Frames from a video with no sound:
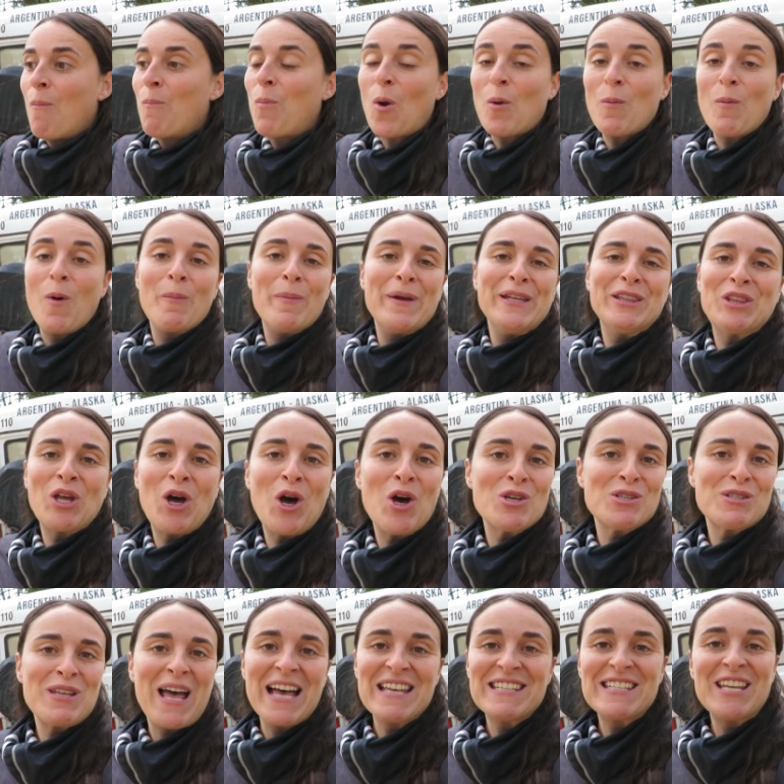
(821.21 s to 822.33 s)
por
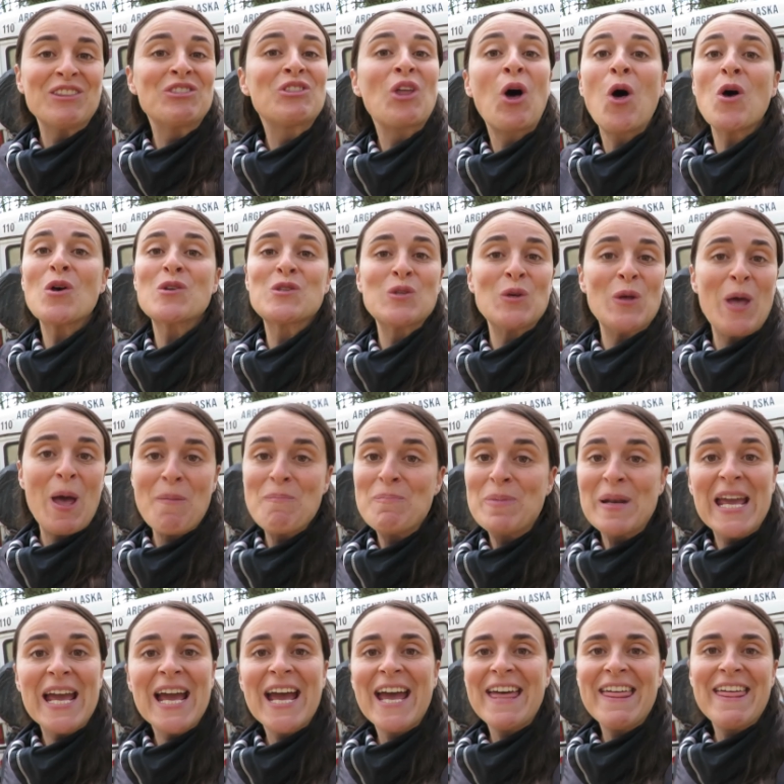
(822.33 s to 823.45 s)
momentos hace todo su
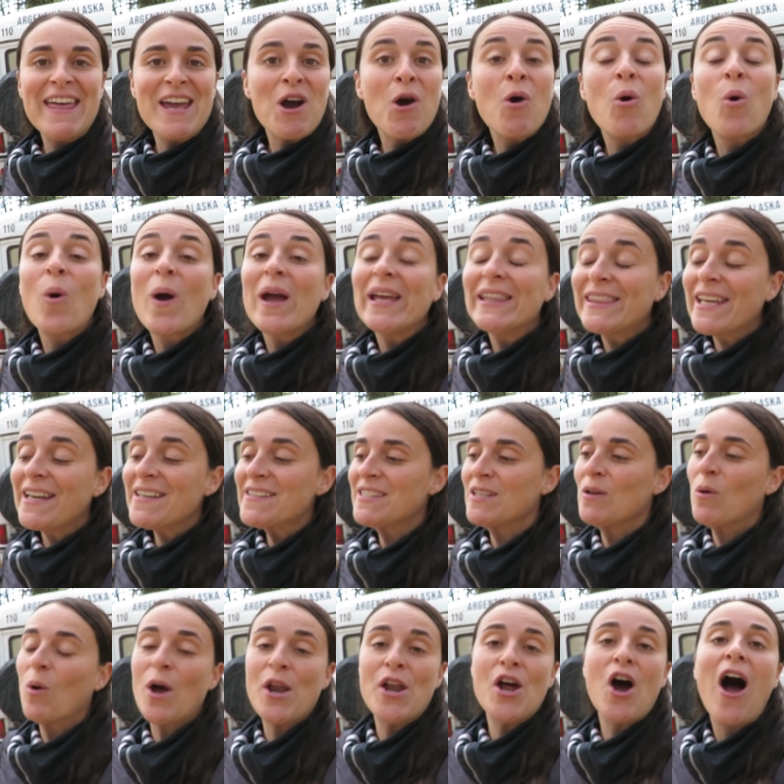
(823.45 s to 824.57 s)
despliegue de juguetes
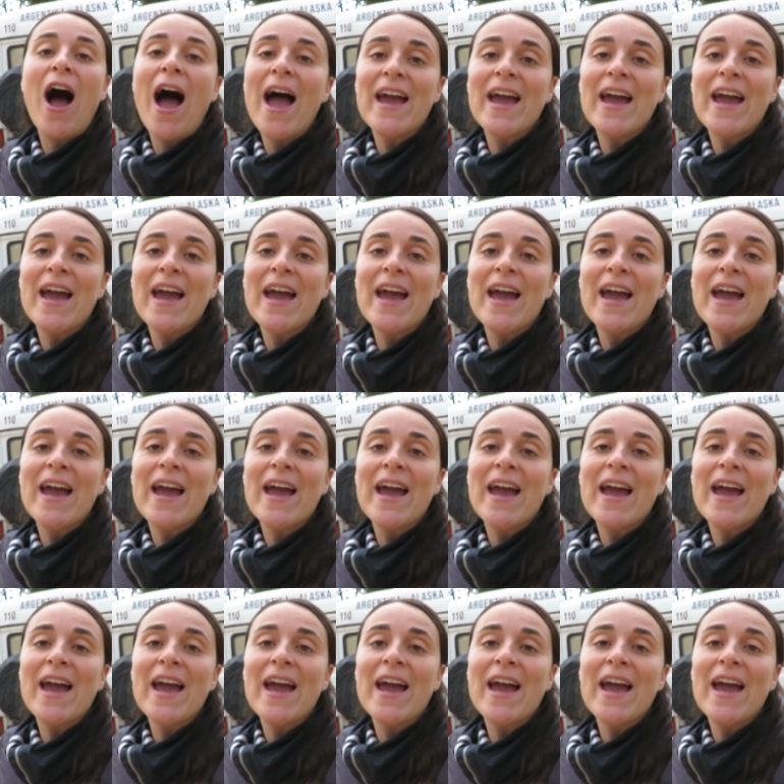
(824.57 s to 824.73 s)
y bueno,